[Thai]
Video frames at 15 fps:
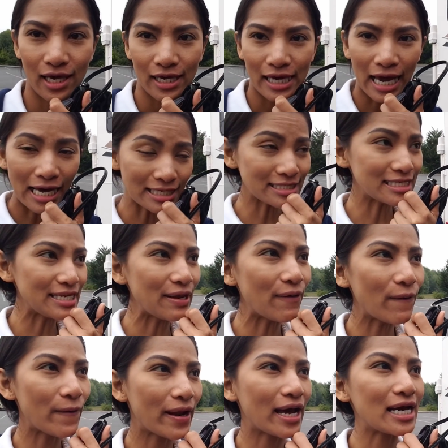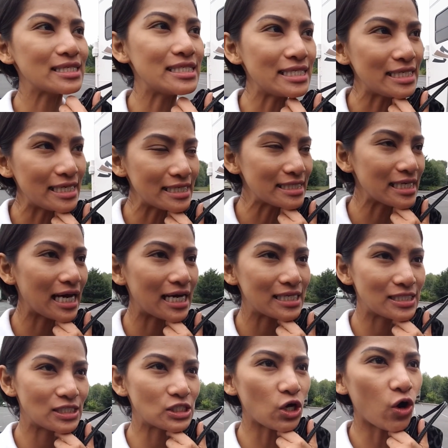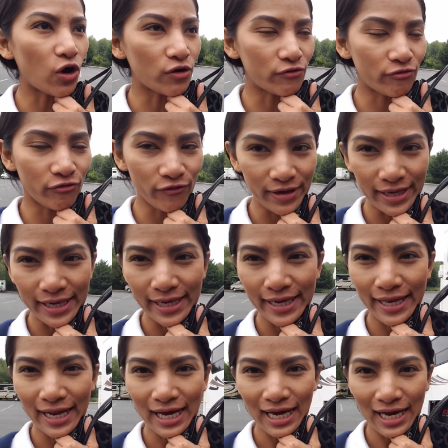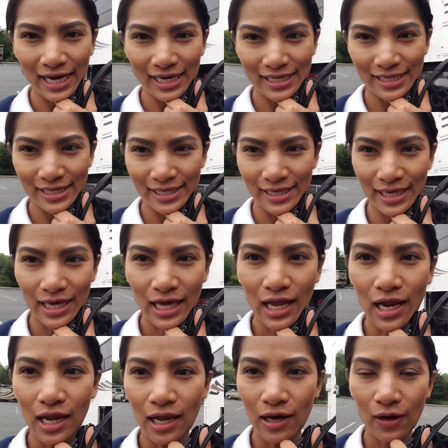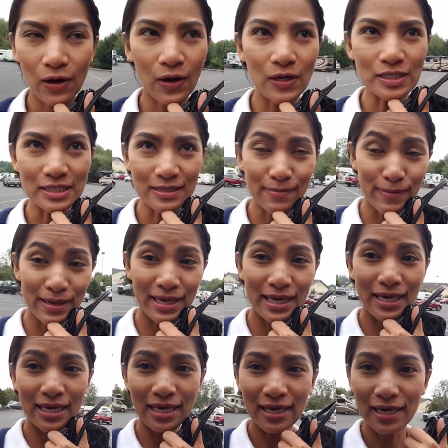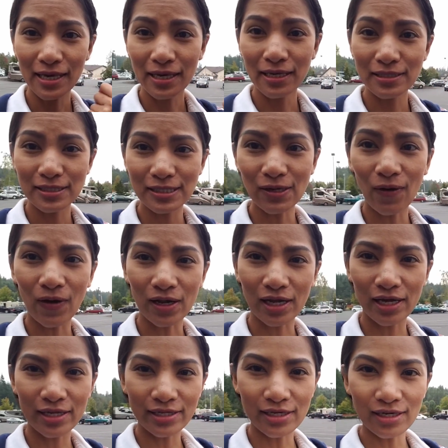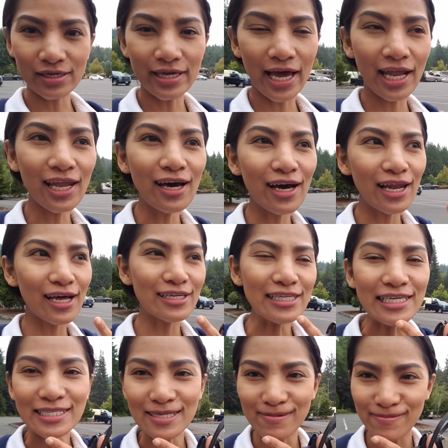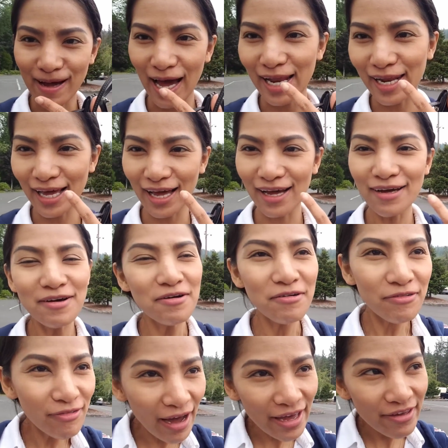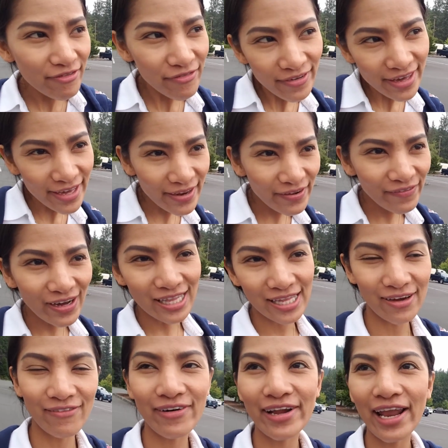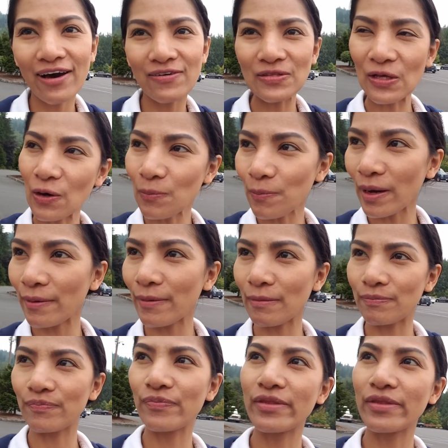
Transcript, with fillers: คาสิโนนะคะที่นี่จะจอดฟรีนะคะนี่แล้วก็จะมีจอดกันเยอะแยะเลยและที่สำคัญนะคะไฟฟรีด้วยแต่ว่าเราต้องไปแบบ